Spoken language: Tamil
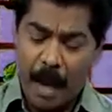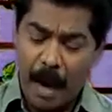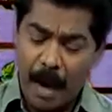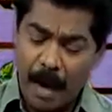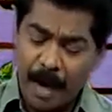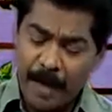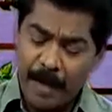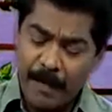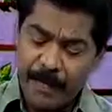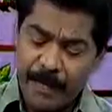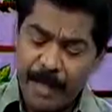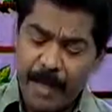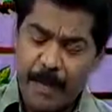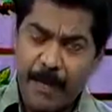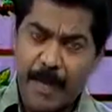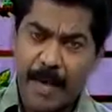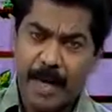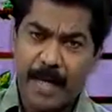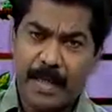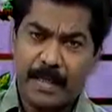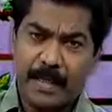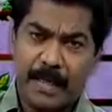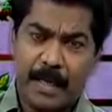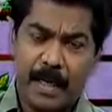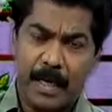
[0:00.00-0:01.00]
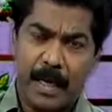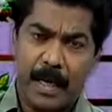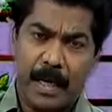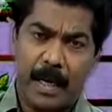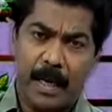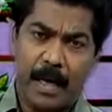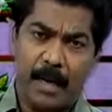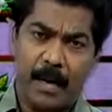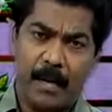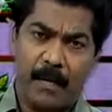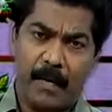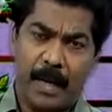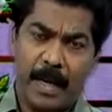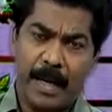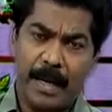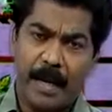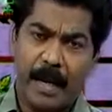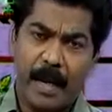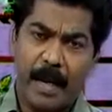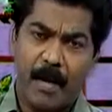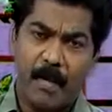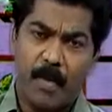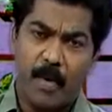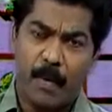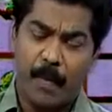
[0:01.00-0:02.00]
ஆக விதமாக செங்கடலில்
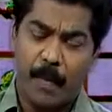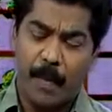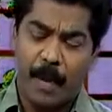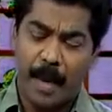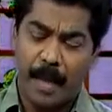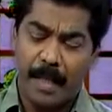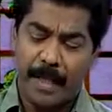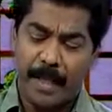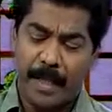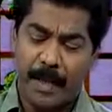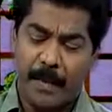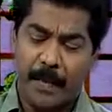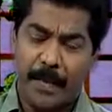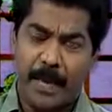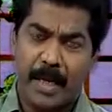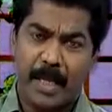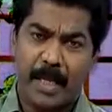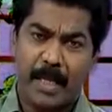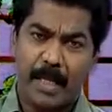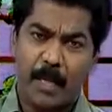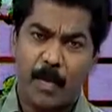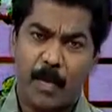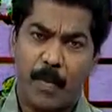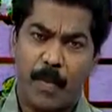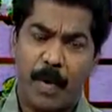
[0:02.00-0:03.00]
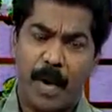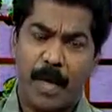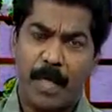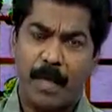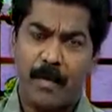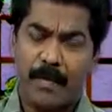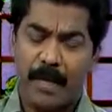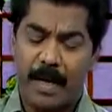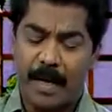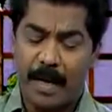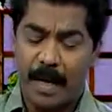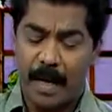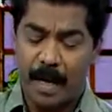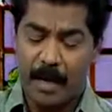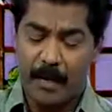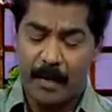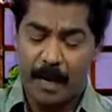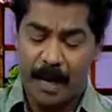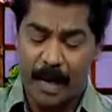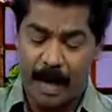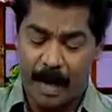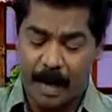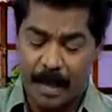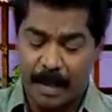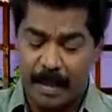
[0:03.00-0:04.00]
வழியாக ஒரு பாதை ஏற்பட்ட அந்த பாதை வழியாக
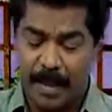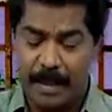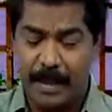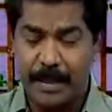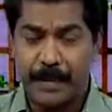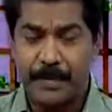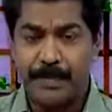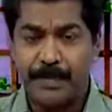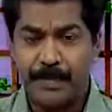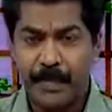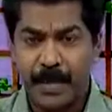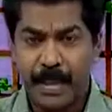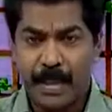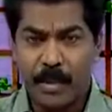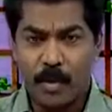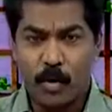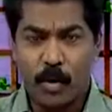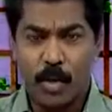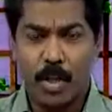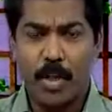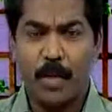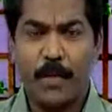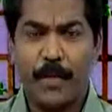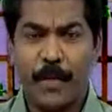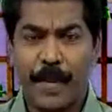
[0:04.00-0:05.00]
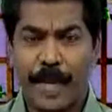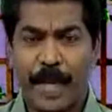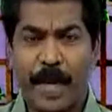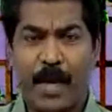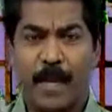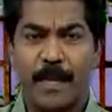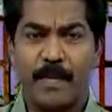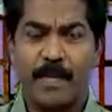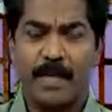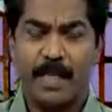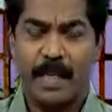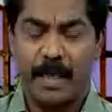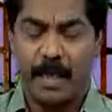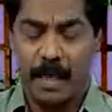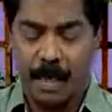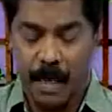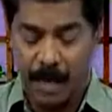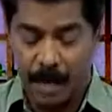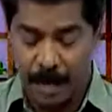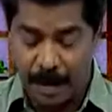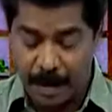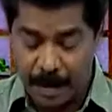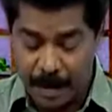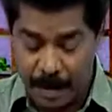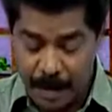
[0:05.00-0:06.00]
இவர்கள் கடந்து தொடர்ந்து பிரயாணம்
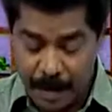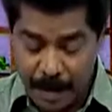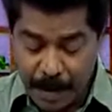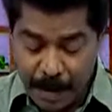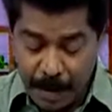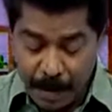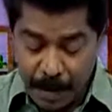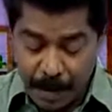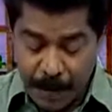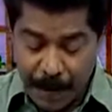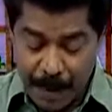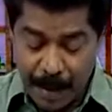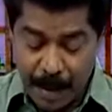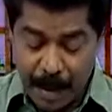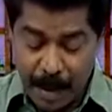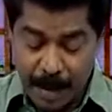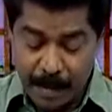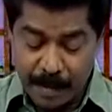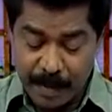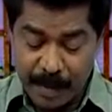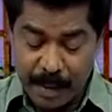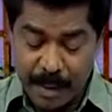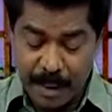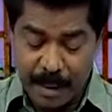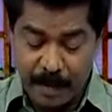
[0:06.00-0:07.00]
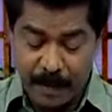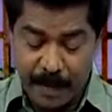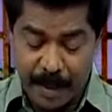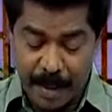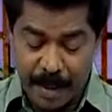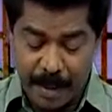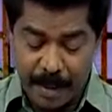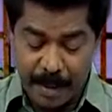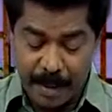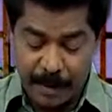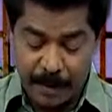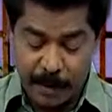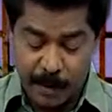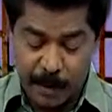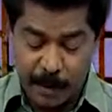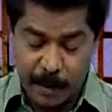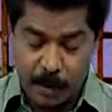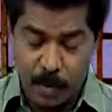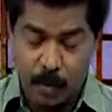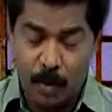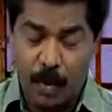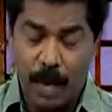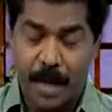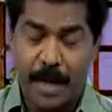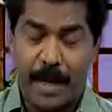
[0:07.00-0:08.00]
செய்கிறார்கள் பிரயாணம் செய்து வருகின்ற ஒரு
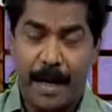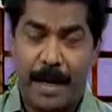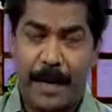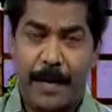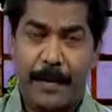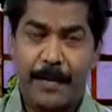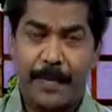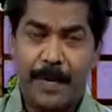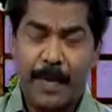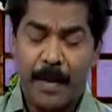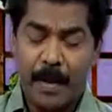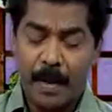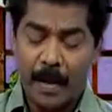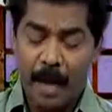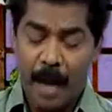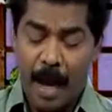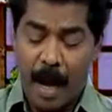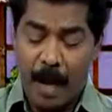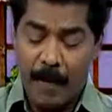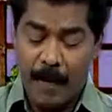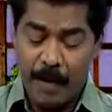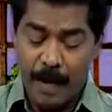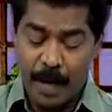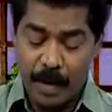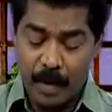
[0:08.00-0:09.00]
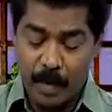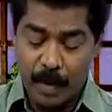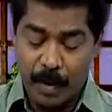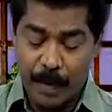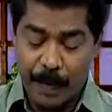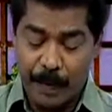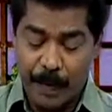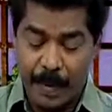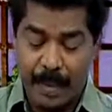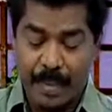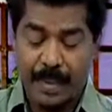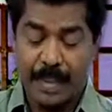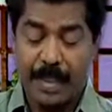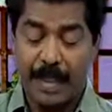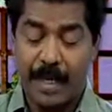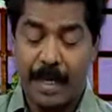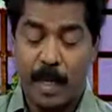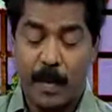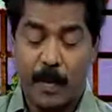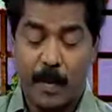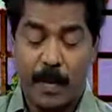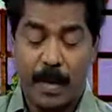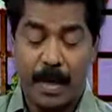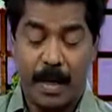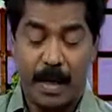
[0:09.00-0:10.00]
சூழ்நிலை அவர்களுக்கு ஒரு பிரச்சனை
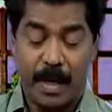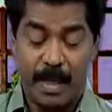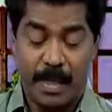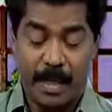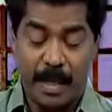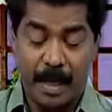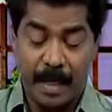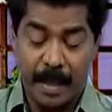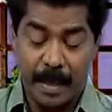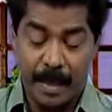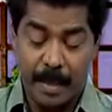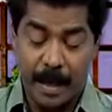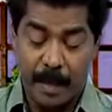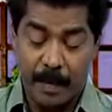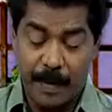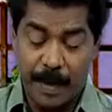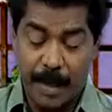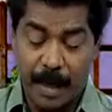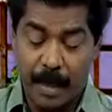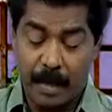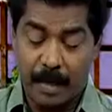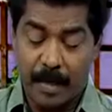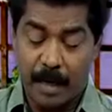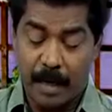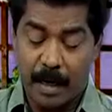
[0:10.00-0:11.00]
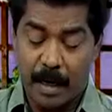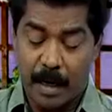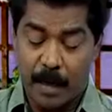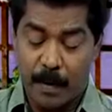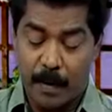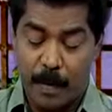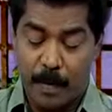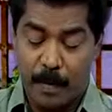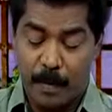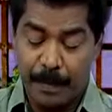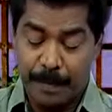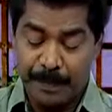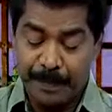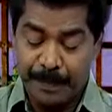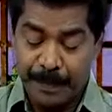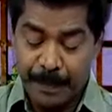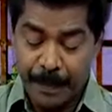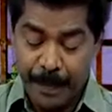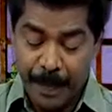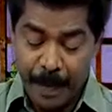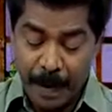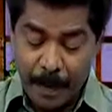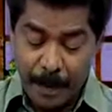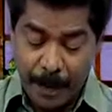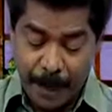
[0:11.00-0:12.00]
ஏற்படுகிறது அதை நாம் யாத்திராகமும்
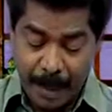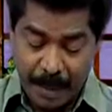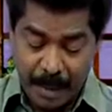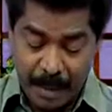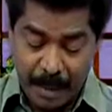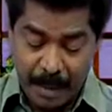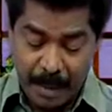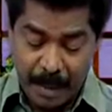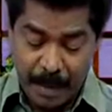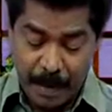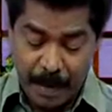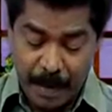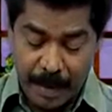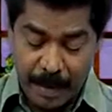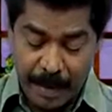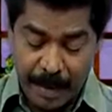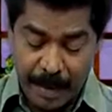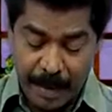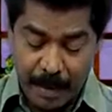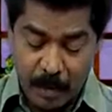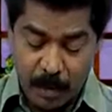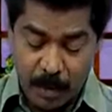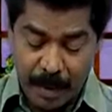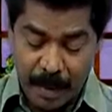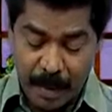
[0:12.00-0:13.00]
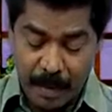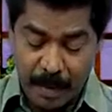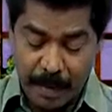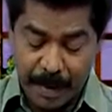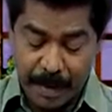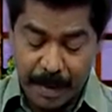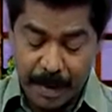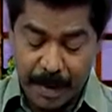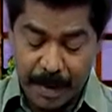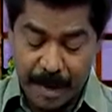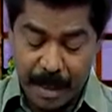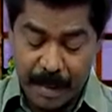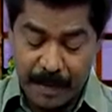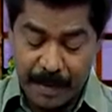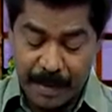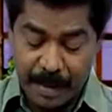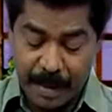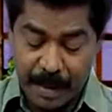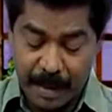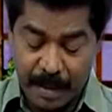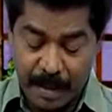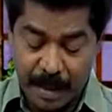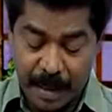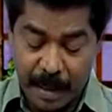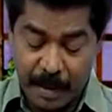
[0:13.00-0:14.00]
பதினைந்தாம் மத்தியத்தினுடைய இருபத்தி ரெண்டாம்
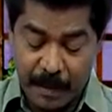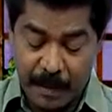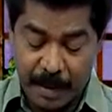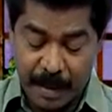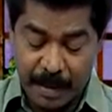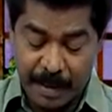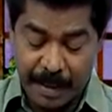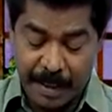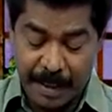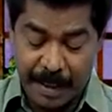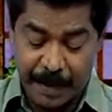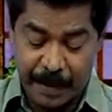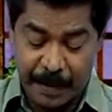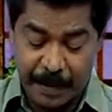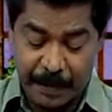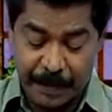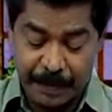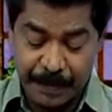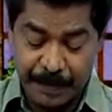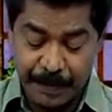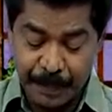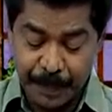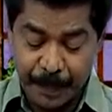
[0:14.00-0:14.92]
வசனத்திலே வாசிக்கிறோம்